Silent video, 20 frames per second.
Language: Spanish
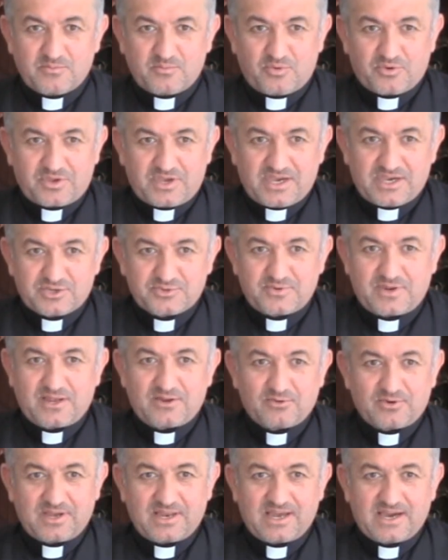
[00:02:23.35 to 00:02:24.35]
porque eso
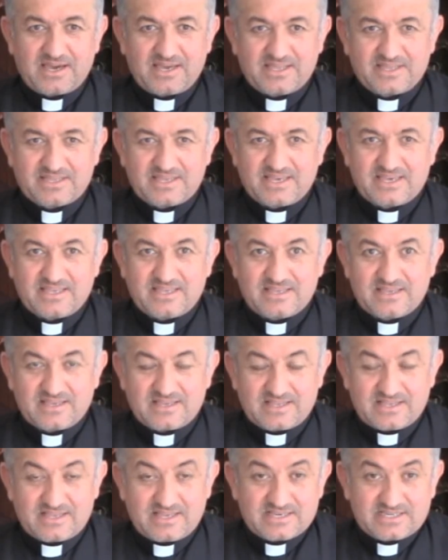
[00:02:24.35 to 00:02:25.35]
era lo que la
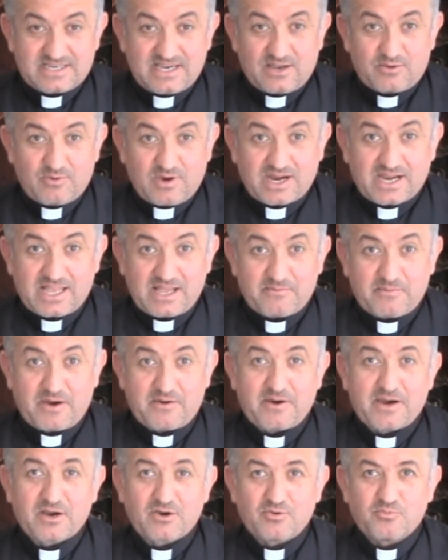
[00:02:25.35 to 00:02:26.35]
gente decía, lo
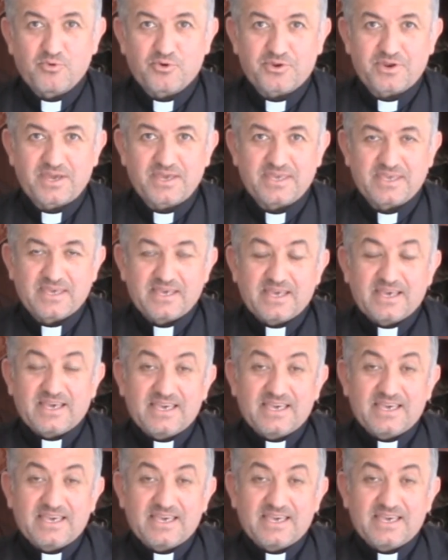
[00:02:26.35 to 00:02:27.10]
aclamaban como rey.